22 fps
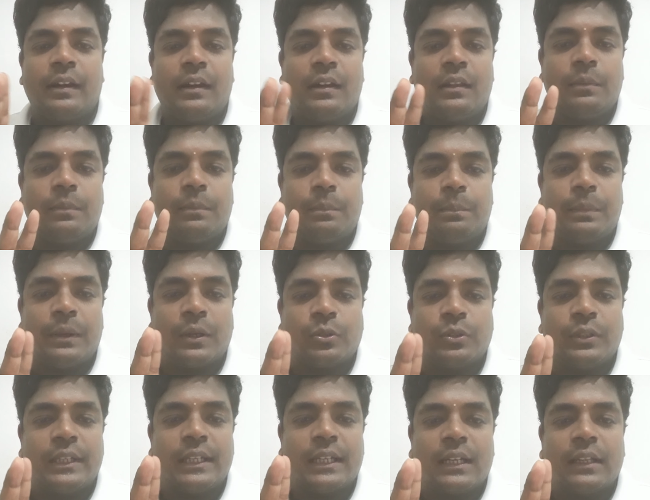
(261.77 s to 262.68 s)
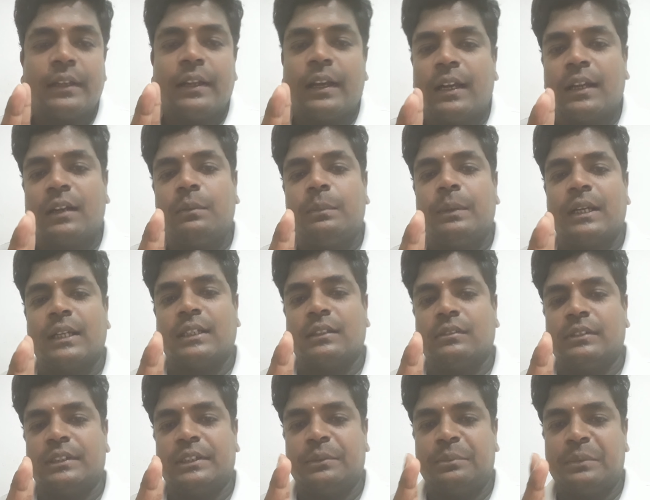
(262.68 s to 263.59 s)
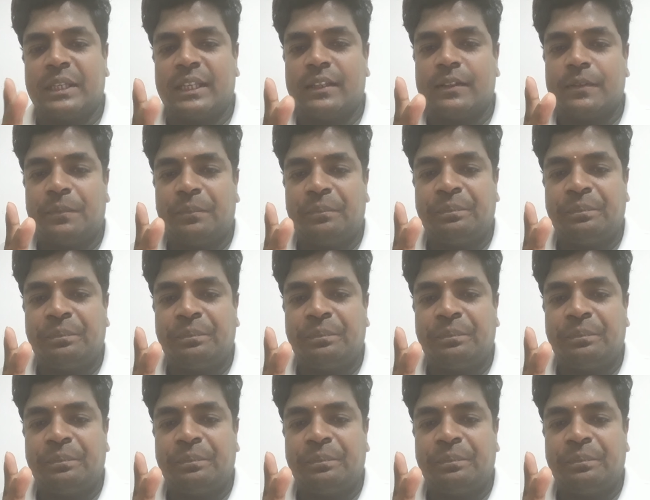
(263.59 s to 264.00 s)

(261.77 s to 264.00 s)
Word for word: ரெண்டு பகுதிகளை நாங்கள் பார்க்க வேணும் இங்கே